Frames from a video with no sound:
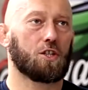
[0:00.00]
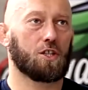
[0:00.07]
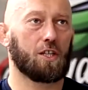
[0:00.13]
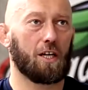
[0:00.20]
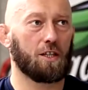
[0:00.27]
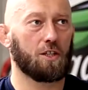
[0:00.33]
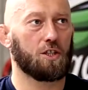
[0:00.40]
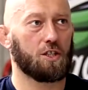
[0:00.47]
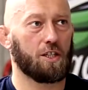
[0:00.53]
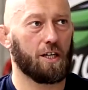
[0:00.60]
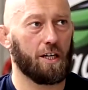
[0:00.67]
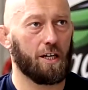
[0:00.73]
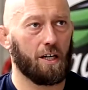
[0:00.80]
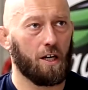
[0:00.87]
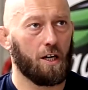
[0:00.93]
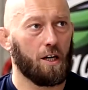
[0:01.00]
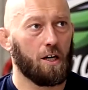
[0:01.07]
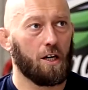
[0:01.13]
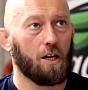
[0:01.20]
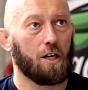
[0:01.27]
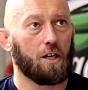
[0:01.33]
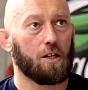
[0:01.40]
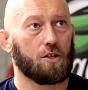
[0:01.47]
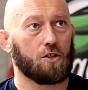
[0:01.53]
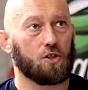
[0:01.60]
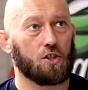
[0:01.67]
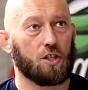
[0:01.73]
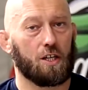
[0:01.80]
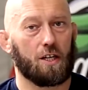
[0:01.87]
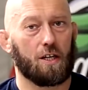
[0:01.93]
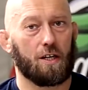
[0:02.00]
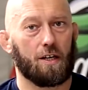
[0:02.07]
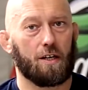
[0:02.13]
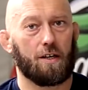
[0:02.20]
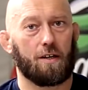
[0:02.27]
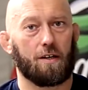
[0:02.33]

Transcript: szczęście, że